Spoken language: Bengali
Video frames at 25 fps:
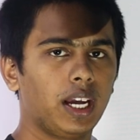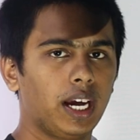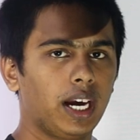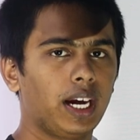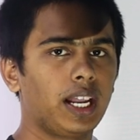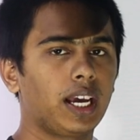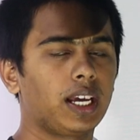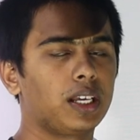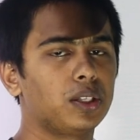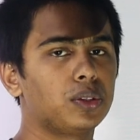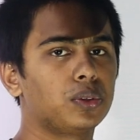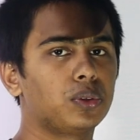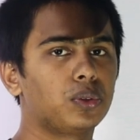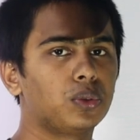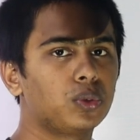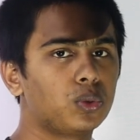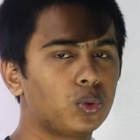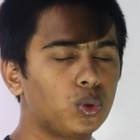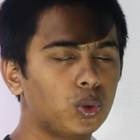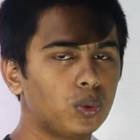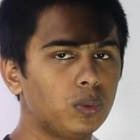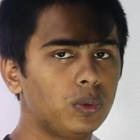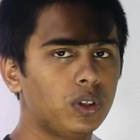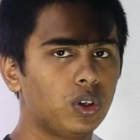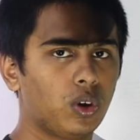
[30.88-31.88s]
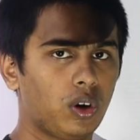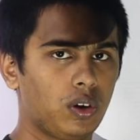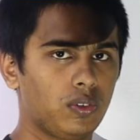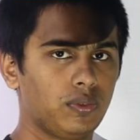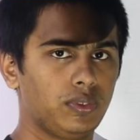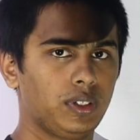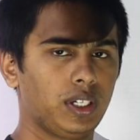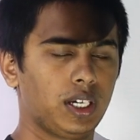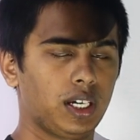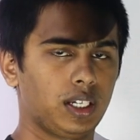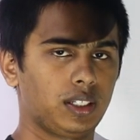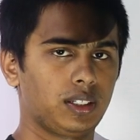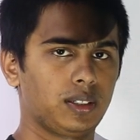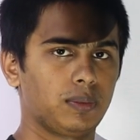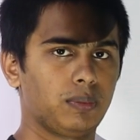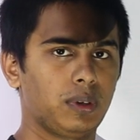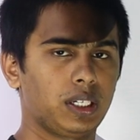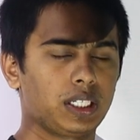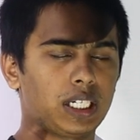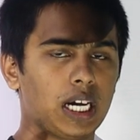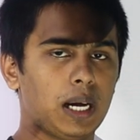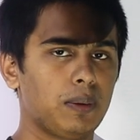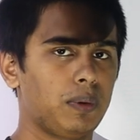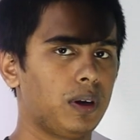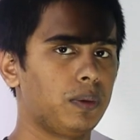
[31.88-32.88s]
এটা কিন্তু খুবই অবভিয়াস বা
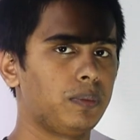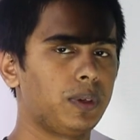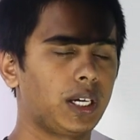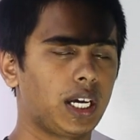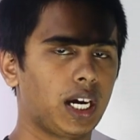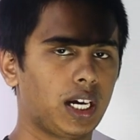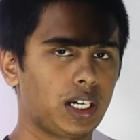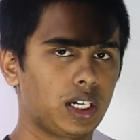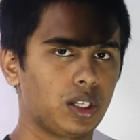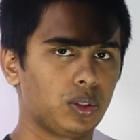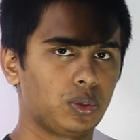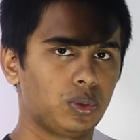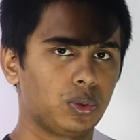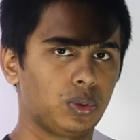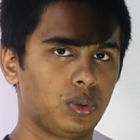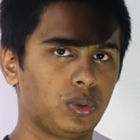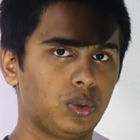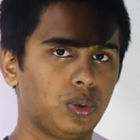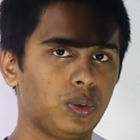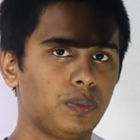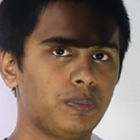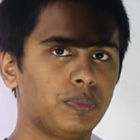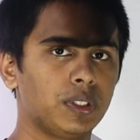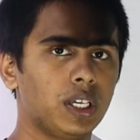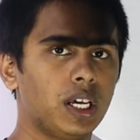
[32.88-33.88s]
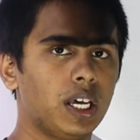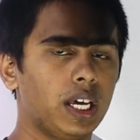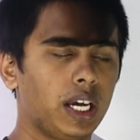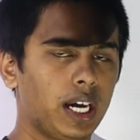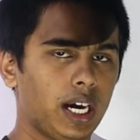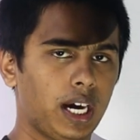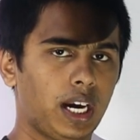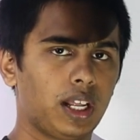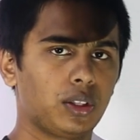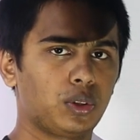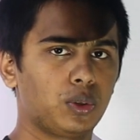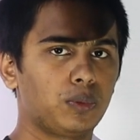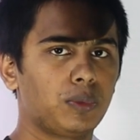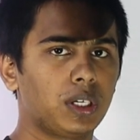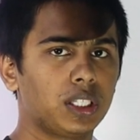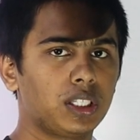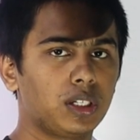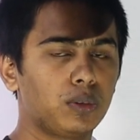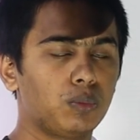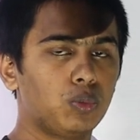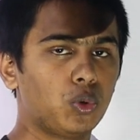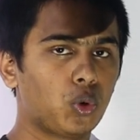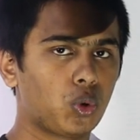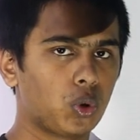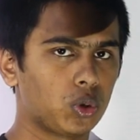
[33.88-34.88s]
স্বাভাবিক একটা তথ্য এটা তোমাদের
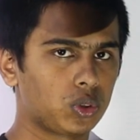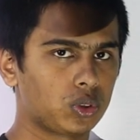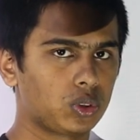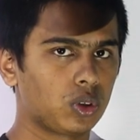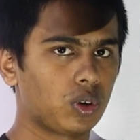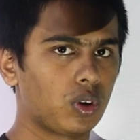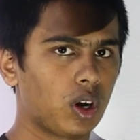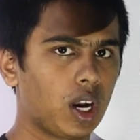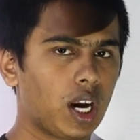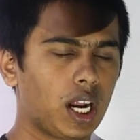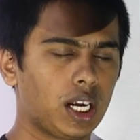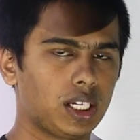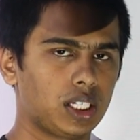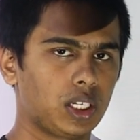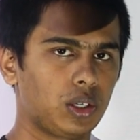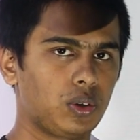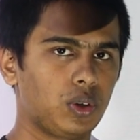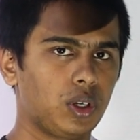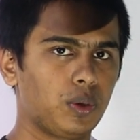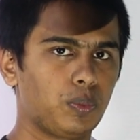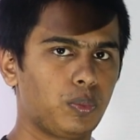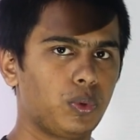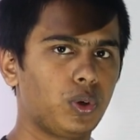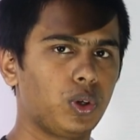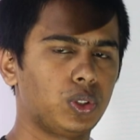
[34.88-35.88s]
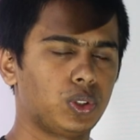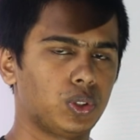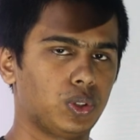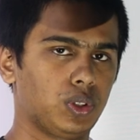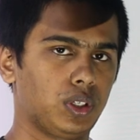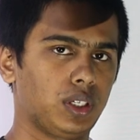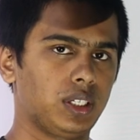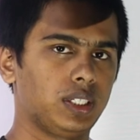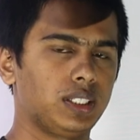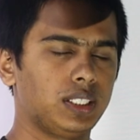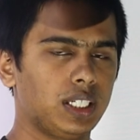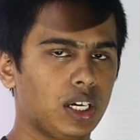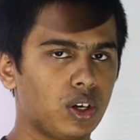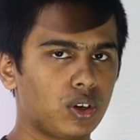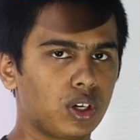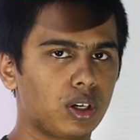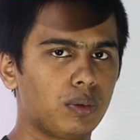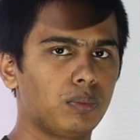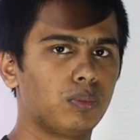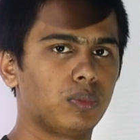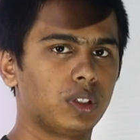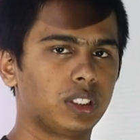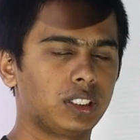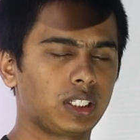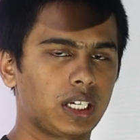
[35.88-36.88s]
মুখস্থ করার আশা করি প্রয়োজনে যেমন
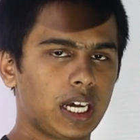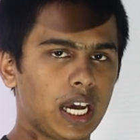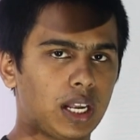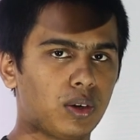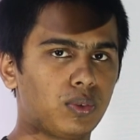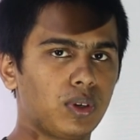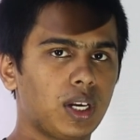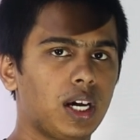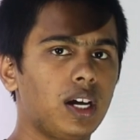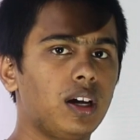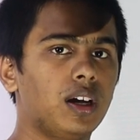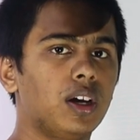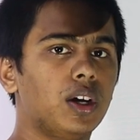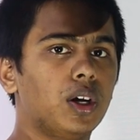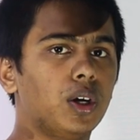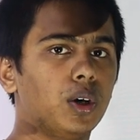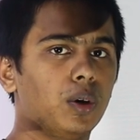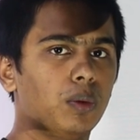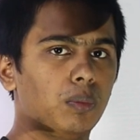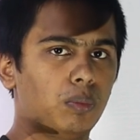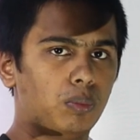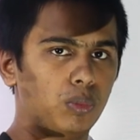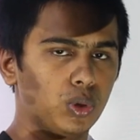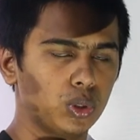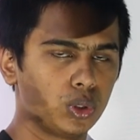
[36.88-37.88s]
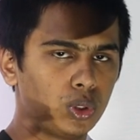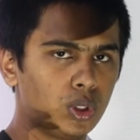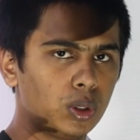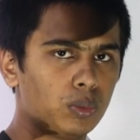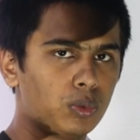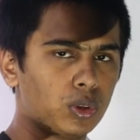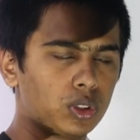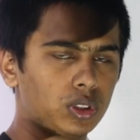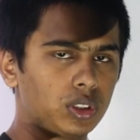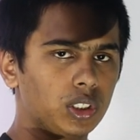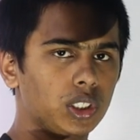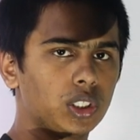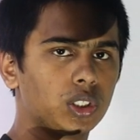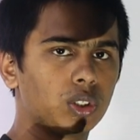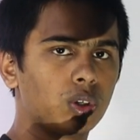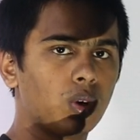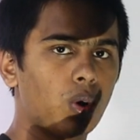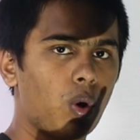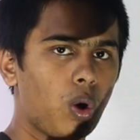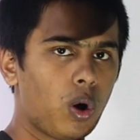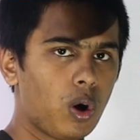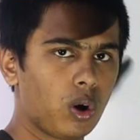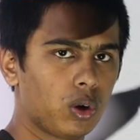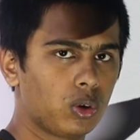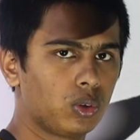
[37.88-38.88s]
কেননা মধ্য মস্তিষ্ক
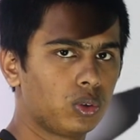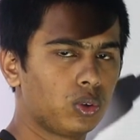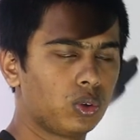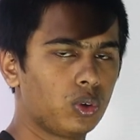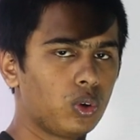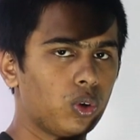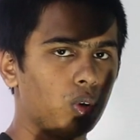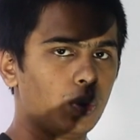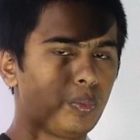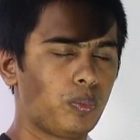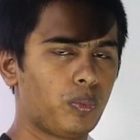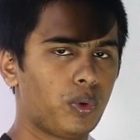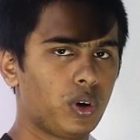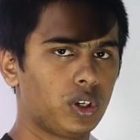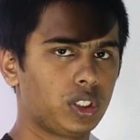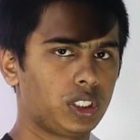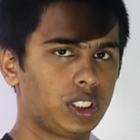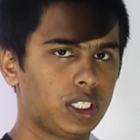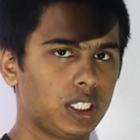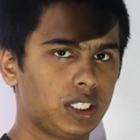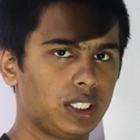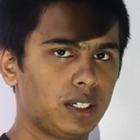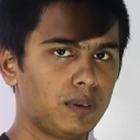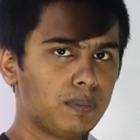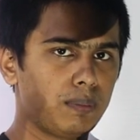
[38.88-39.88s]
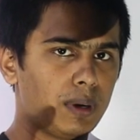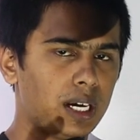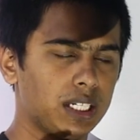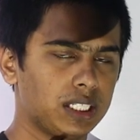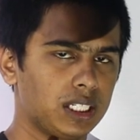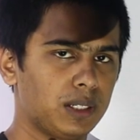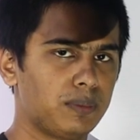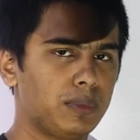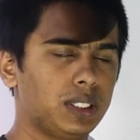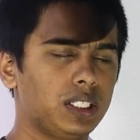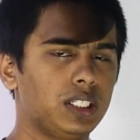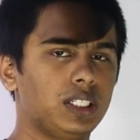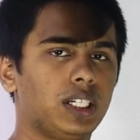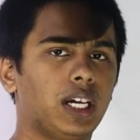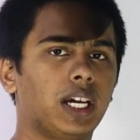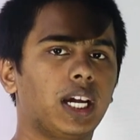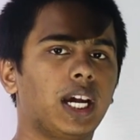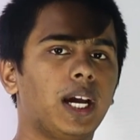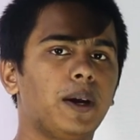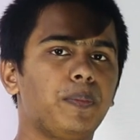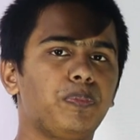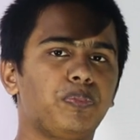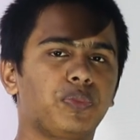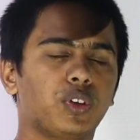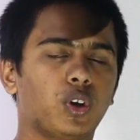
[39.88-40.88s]
অগ্র ও পশ্চাতের মাঝামাঝি
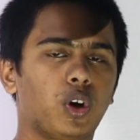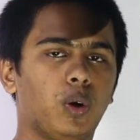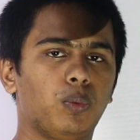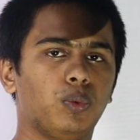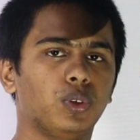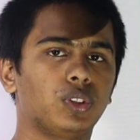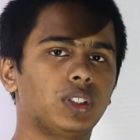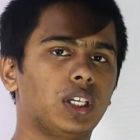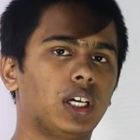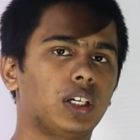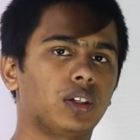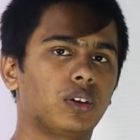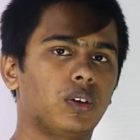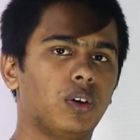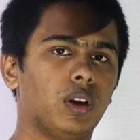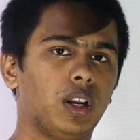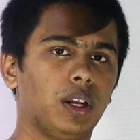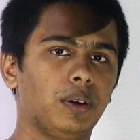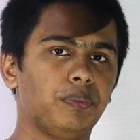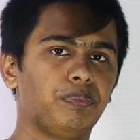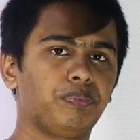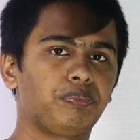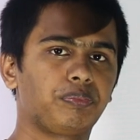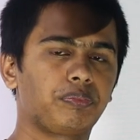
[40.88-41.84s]
জায়গায় অবস্থান করে